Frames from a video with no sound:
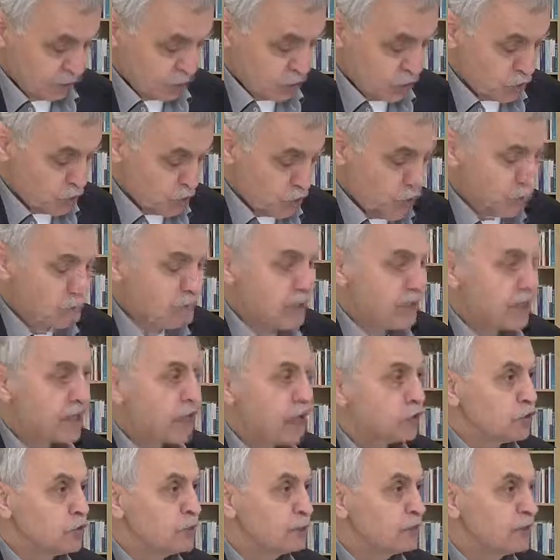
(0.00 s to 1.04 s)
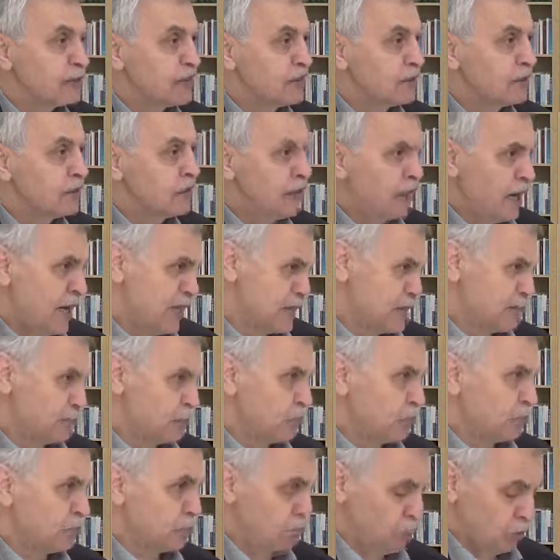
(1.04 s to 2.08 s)
küçük bir kavimde, az
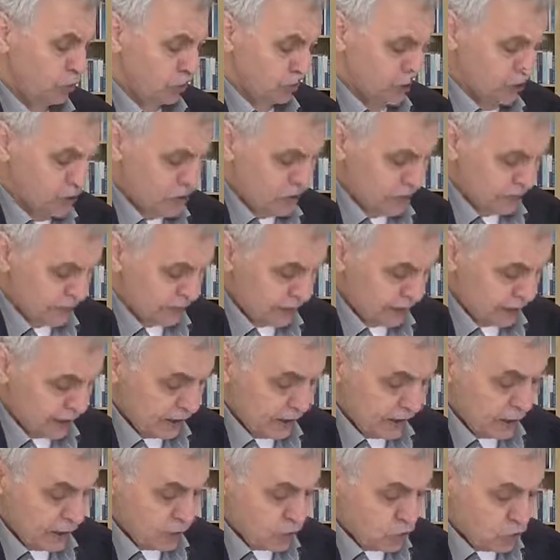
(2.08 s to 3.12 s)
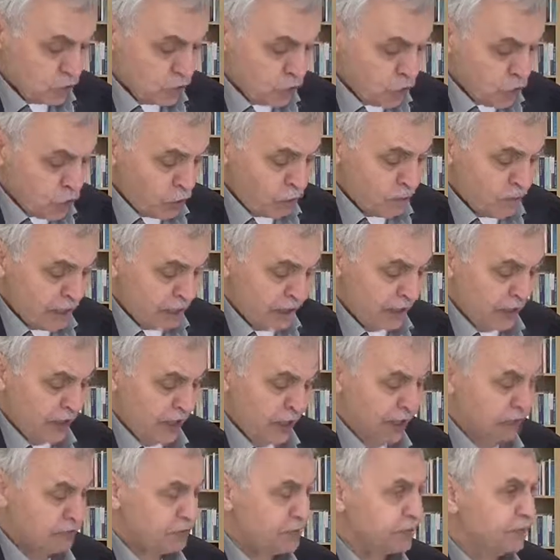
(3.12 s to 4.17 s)
bir topluluk içinde, küçük bir
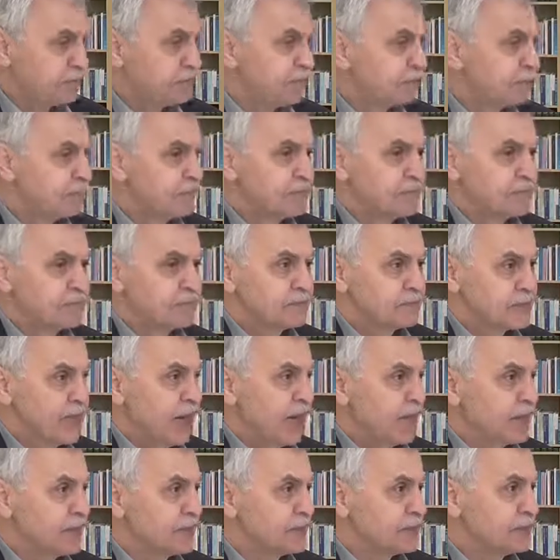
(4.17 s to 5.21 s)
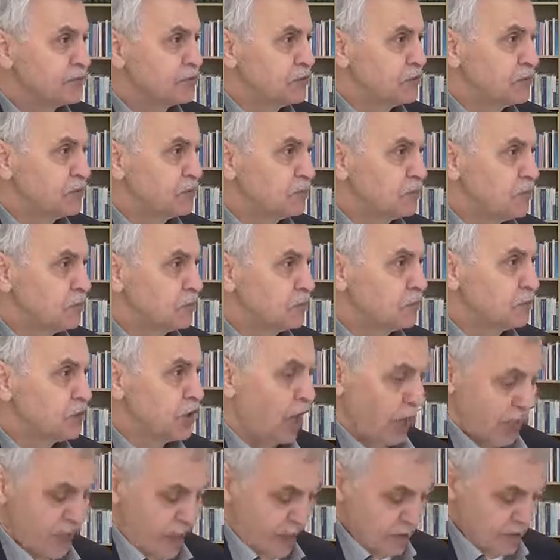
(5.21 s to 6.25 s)
hilafın yani
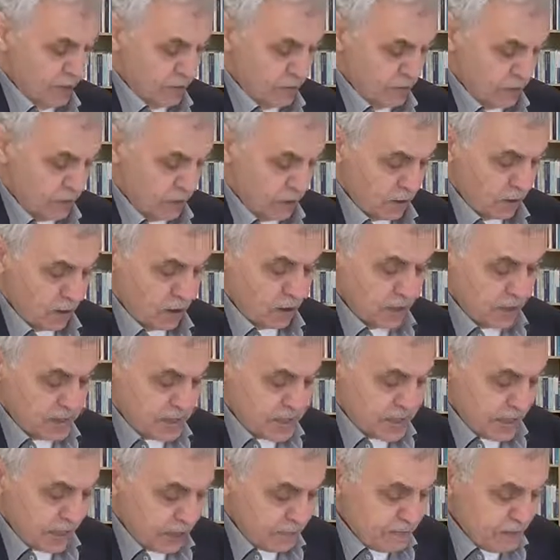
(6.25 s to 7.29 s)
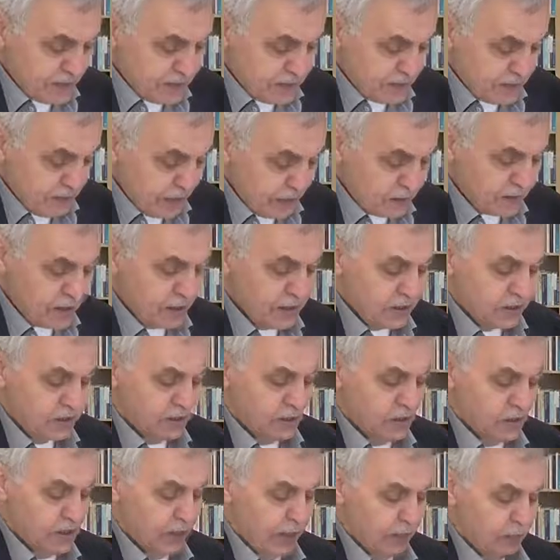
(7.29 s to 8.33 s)
yalanın serbestiyetle
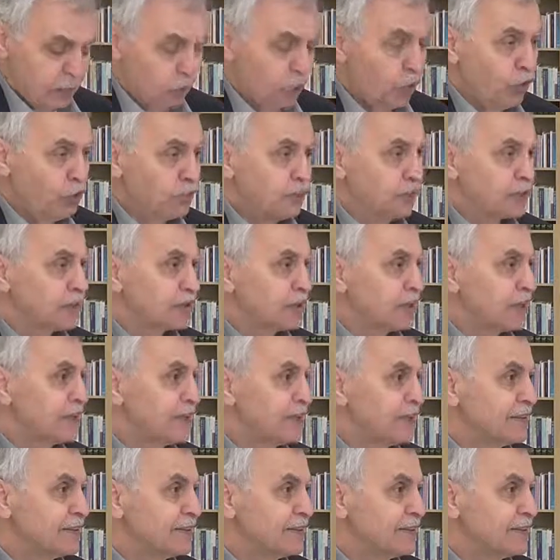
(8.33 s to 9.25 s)
irtikab olunmadığını